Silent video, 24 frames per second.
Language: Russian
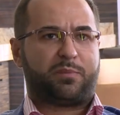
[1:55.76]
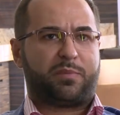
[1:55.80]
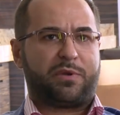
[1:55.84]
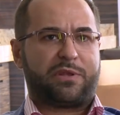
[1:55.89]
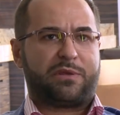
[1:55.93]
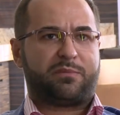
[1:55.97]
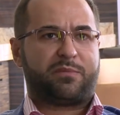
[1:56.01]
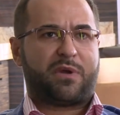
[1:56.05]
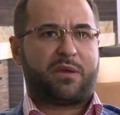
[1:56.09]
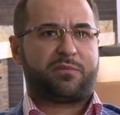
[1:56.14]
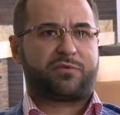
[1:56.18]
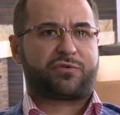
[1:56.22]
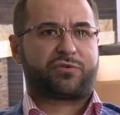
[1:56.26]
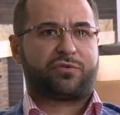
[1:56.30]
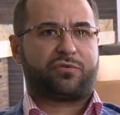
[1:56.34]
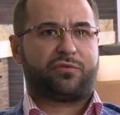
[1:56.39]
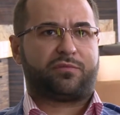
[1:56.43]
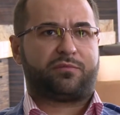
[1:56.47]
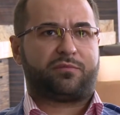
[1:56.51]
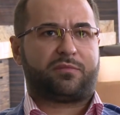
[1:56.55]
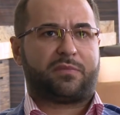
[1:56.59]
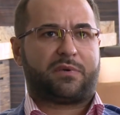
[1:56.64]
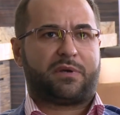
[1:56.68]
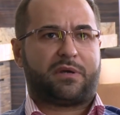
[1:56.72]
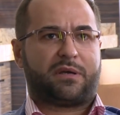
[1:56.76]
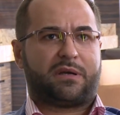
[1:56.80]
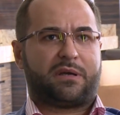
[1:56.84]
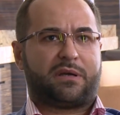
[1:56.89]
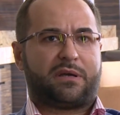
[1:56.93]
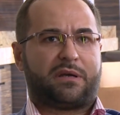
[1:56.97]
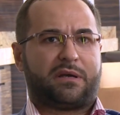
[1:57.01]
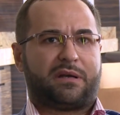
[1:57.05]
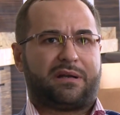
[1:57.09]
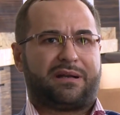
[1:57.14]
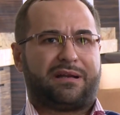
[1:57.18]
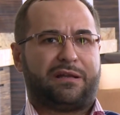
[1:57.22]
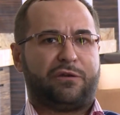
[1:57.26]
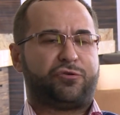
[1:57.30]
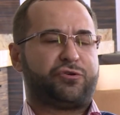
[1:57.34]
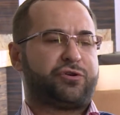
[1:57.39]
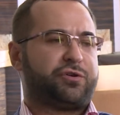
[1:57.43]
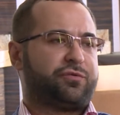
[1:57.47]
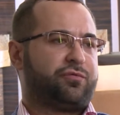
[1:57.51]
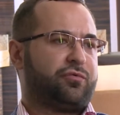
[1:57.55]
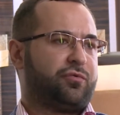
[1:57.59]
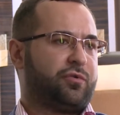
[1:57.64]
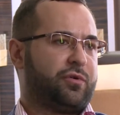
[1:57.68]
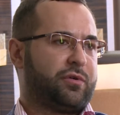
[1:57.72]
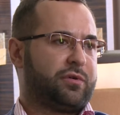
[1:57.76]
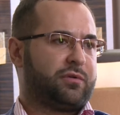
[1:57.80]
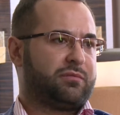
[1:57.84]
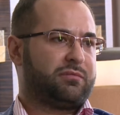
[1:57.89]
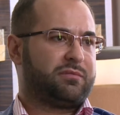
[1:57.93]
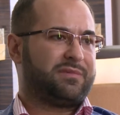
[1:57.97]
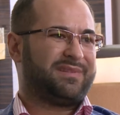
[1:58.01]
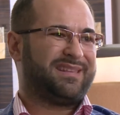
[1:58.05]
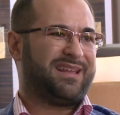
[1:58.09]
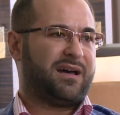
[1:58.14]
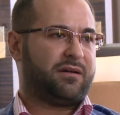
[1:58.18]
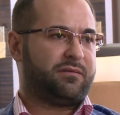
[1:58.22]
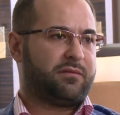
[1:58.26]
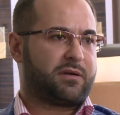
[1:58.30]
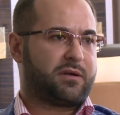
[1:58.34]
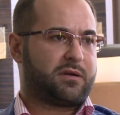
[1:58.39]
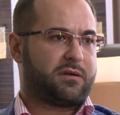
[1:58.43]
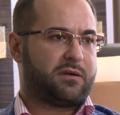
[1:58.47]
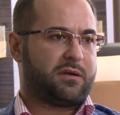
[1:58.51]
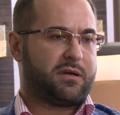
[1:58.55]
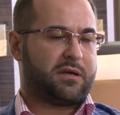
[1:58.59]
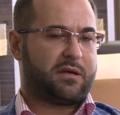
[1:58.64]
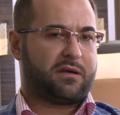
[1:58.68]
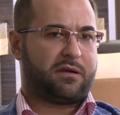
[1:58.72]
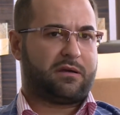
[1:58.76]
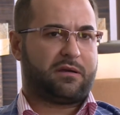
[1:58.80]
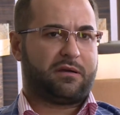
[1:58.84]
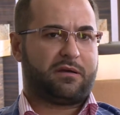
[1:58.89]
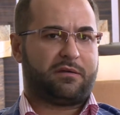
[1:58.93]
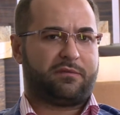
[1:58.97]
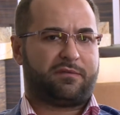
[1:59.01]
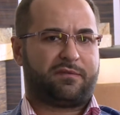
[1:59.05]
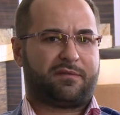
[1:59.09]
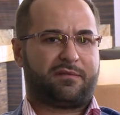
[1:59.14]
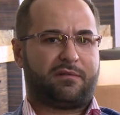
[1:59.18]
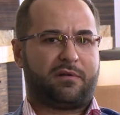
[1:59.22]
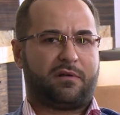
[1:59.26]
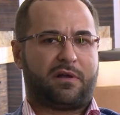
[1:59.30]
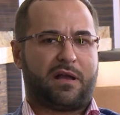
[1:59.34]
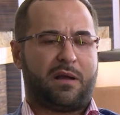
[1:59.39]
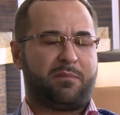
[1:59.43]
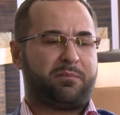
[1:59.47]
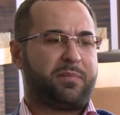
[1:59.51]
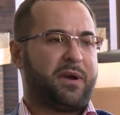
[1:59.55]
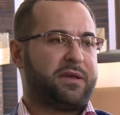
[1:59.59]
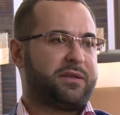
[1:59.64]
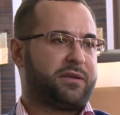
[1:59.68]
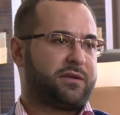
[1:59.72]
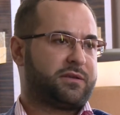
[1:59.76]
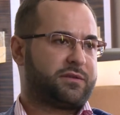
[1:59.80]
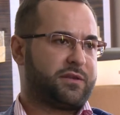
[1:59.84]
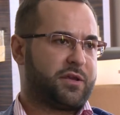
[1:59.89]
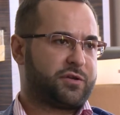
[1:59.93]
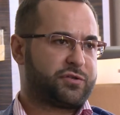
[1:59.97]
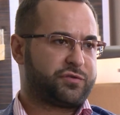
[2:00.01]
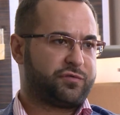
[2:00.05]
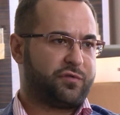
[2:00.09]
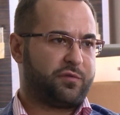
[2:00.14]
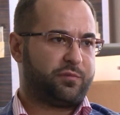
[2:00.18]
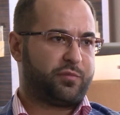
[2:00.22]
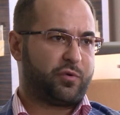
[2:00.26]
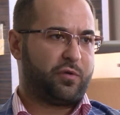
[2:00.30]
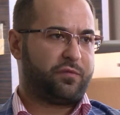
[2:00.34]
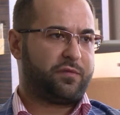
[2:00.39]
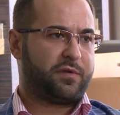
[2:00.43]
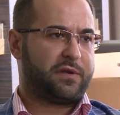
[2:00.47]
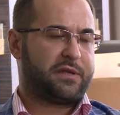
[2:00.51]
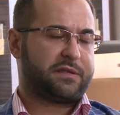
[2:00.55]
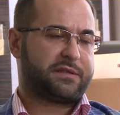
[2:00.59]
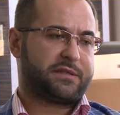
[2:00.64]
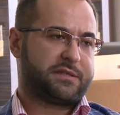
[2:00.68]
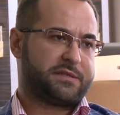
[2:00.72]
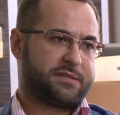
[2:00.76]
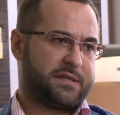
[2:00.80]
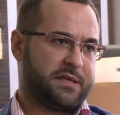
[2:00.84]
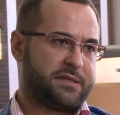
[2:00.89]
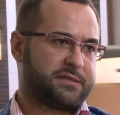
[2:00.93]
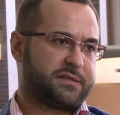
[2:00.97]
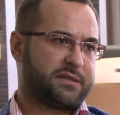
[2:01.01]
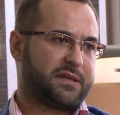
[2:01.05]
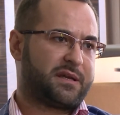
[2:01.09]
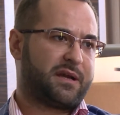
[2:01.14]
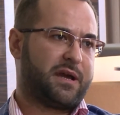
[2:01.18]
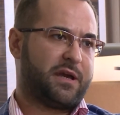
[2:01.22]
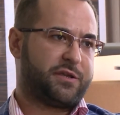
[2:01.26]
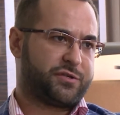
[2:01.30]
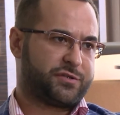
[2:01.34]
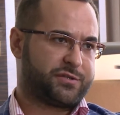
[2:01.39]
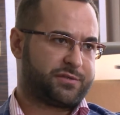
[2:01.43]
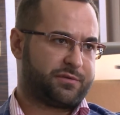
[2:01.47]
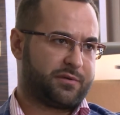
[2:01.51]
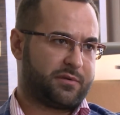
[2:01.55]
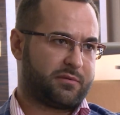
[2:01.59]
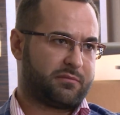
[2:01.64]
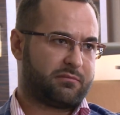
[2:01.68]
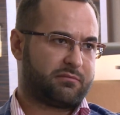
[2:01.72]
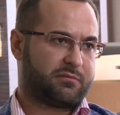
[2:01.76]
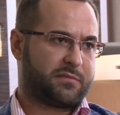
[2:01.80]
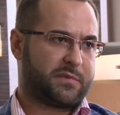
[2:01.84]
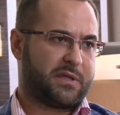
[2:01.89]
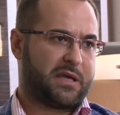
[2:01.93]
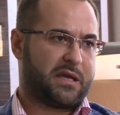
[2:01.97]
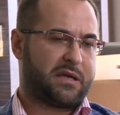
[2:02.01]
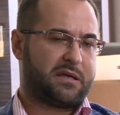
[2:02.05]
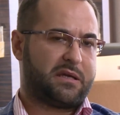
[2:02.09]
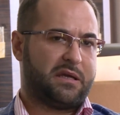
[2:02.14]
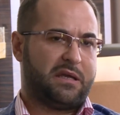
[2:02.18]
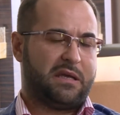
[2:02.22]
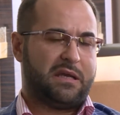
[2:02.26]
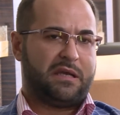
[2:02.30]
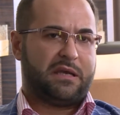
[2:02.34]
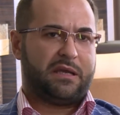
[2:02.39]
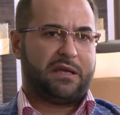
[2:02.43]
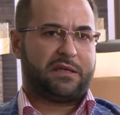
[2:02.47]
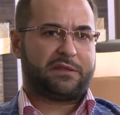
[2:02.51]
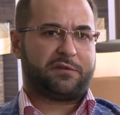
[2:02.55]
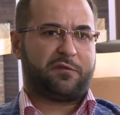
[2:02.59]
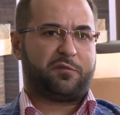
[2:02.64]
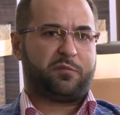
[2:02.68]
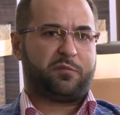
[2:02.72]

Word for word: понимаем, что э, ключевой навык э, в компаниях нашего профиля – это, естественно, качество. Да? Это в